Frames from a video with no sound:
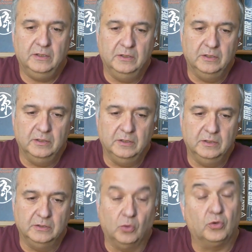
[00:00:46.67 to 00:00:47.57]

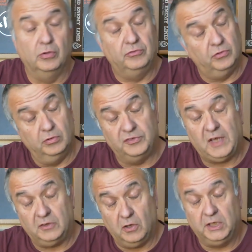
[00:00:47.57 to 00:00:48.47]
donc ce
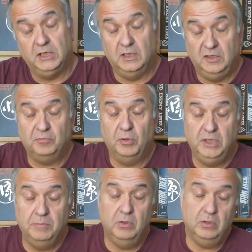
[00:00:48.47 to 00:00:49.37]
starter kit est
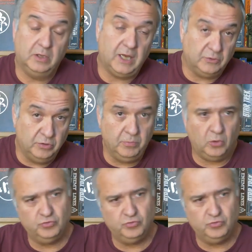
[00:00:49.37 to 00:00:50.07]
disponible gratuitement.